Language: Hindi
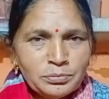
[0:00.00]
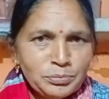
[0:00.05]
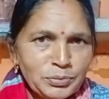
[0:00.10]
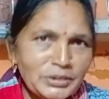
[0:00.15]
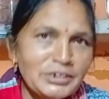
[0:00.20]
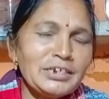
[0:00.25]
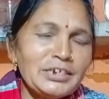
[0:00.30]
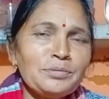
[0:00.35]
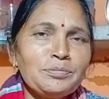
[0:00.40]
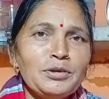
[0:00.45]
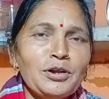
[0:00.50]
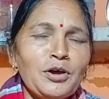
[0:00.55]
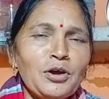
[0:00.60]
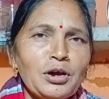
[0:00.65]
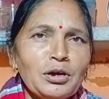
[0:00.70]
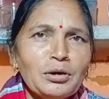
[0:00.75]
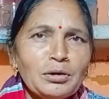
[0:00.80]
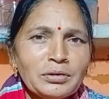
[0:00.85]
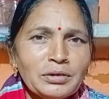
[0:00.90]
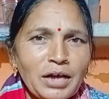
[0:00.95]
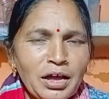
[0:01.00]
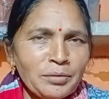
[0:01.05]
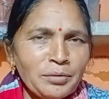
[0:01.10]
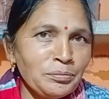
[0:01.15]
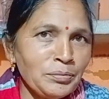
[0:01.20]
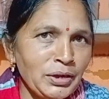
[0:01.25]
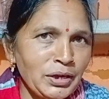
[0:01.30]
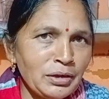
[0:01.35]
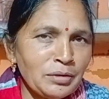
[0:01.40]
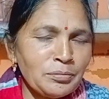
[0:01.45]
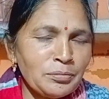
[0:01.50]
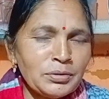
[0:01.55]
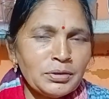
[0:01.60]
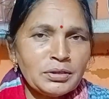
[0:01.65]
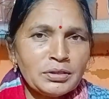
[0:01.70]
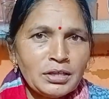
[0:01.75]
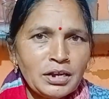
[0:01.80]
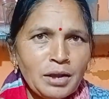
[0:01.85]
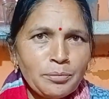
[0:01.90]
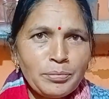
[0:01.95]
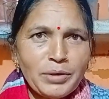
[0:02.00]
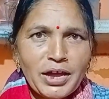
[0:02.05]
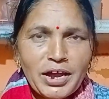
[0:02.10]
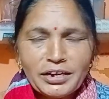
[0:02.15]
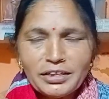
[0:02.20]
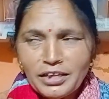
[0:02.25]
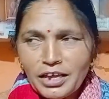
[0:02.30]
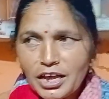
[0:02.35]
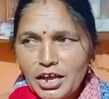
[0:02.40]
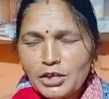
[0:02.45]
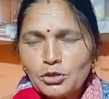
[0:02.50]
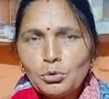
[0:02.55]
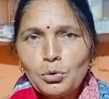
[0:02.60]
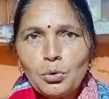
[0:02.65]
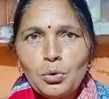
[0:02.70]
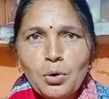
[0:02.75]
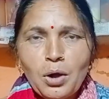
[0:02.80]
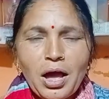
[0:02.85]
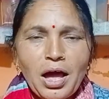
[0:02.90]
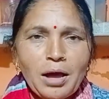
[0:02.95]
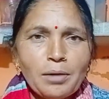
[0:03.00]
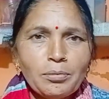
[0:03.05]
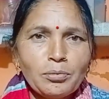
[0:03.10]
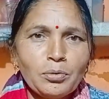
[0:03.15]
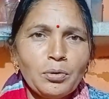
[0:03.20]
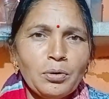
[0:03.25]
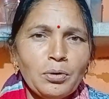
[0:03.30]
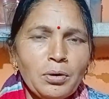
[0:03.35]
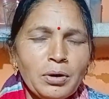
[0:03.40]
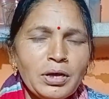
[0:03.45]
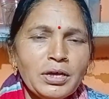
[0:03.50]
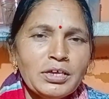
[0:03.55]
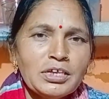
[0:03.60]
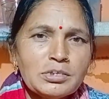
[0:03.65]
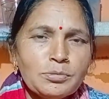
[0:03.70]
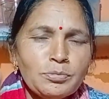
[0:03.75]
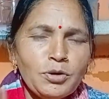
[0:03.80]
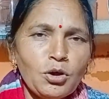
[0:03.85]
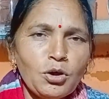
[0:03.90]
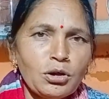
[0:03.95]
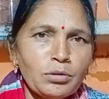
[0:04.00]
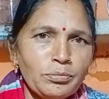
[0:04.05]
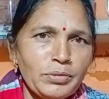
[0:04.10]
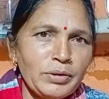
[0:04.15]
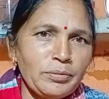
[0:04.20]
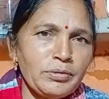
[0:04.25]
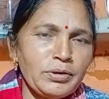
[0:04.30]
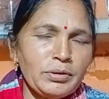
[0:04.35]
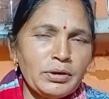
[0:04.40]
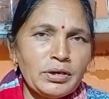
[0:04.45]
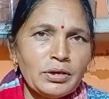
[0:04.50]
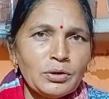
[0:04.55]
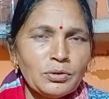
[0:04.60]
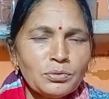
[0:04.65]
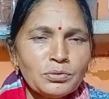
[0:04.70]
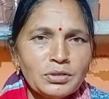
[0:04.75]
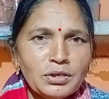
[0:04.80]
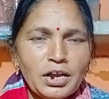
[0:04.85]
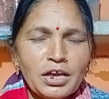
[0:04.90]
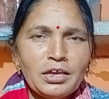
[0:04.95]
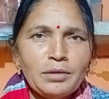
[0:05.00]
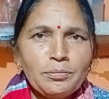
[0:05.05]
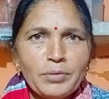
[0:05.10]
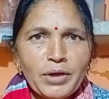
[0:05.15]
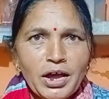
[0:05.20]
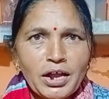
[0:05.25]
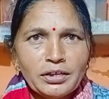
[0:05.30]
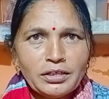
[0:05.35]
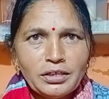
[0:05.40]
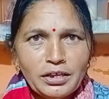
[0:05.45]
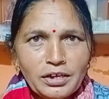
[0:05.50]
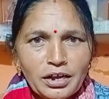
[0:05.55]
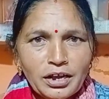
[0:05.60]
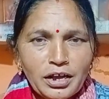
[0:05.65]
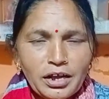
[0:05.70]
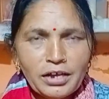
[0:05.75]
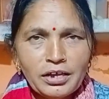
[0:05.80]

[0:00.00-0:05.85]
पिछली ब्लॉग में इतना प्यार दिया तो आपको इस ब्लॉग में भी इतना ही प्यार देना